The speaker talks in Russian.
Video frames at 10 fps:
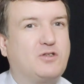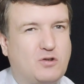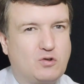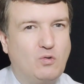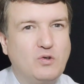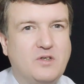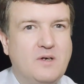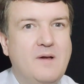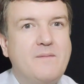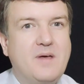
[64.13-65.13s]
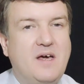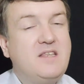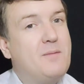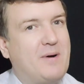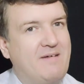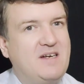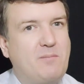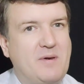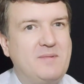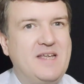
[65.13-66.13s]
суд э, неправильно
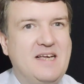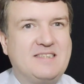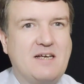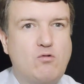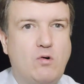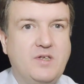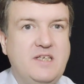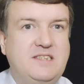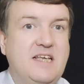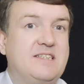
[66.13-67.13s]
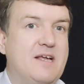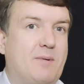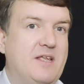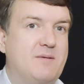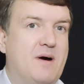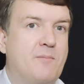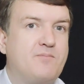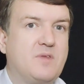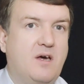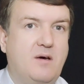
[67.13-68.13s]
применяет закон. И здесь необходимо
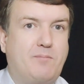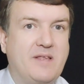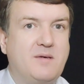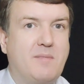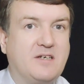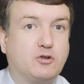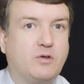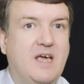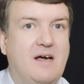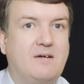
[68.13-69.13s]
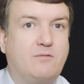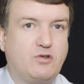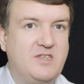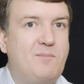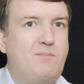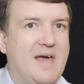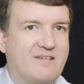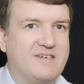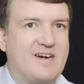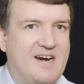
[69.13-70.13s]
э, понимать, что я вот не
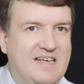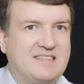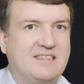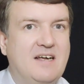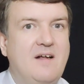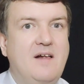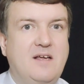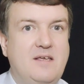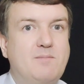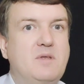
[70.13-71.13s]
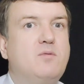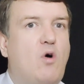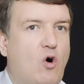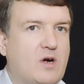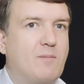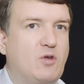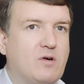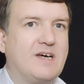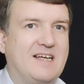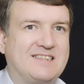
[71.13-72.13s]
первый раз и
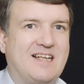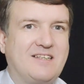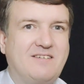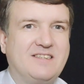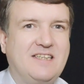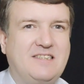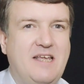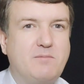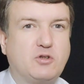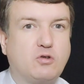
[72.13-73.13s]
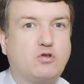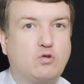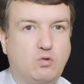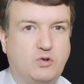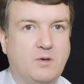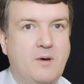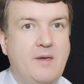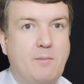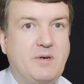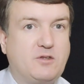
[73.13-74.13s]
много-много раз сталкивался с тем, что суд
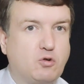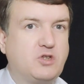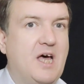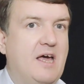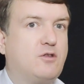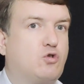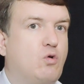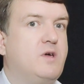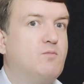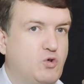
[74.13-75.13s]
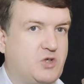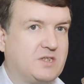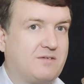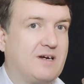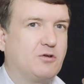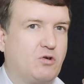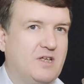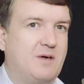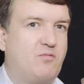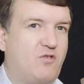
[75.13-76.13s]
присуждает то имущество, которое
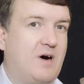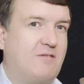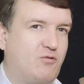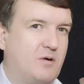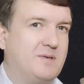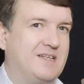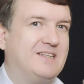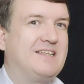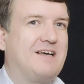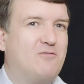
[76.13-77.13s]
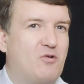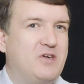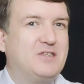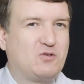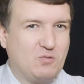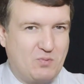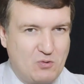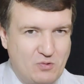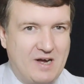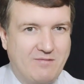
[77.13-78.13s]
оформлено на того из
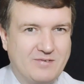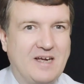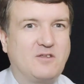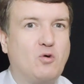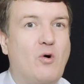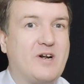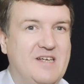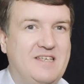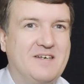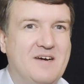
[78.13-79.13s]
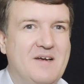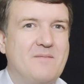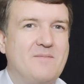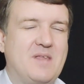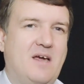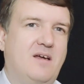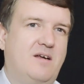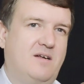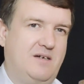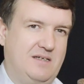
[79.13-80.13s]
супругов, который,
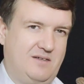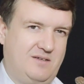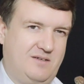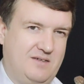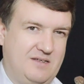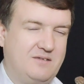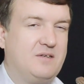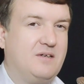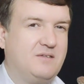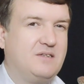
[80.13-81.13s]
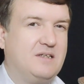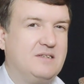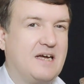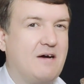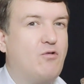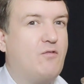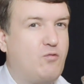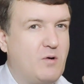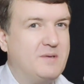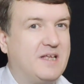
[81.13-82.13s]
э, на кого
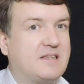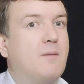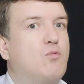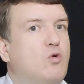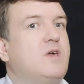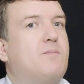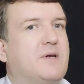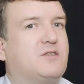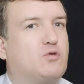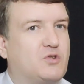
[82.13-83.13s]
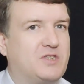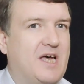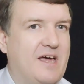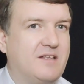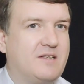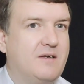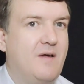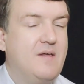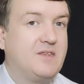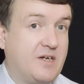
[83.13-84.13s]
оформлено, тому и присуждает.
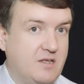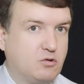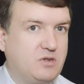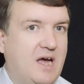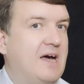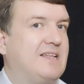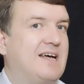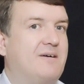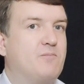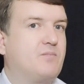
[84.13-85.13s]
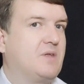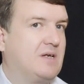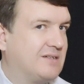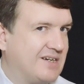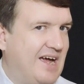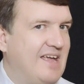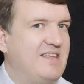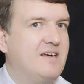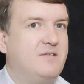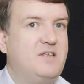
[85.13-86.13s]
Дорогие друзья, это
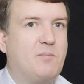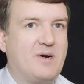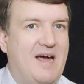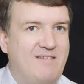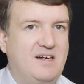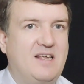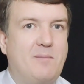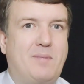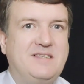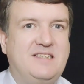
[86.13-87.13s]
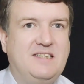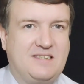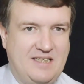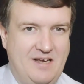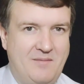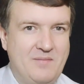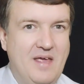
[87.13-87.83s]
крайне неправильная позиция.